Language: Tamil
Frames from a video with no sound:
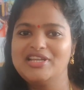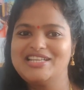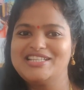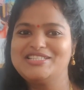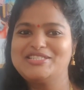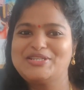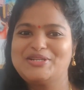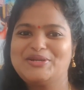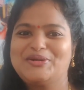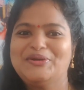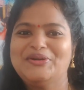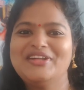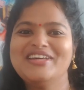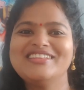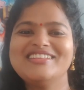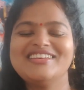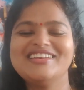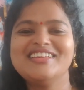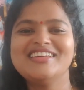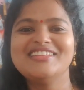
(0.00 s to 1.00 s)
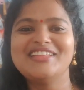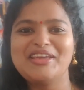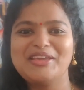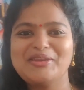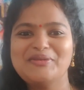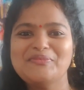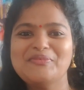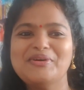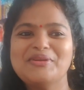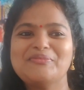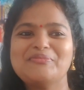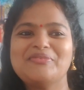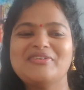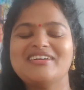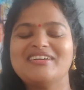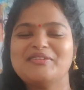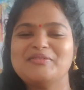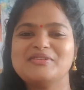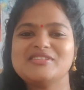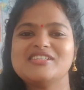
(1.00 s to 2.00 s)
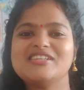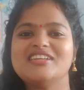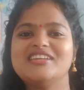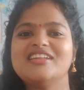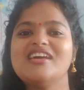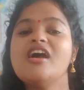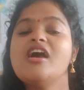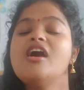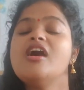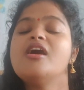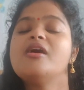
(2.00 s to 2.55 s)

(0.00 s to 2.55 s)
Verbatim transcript: நினச்சிடக்கூடாது இல்லையா தைரியமாக இருப்பாங்க அப்படின்னு சொல்லிட்டு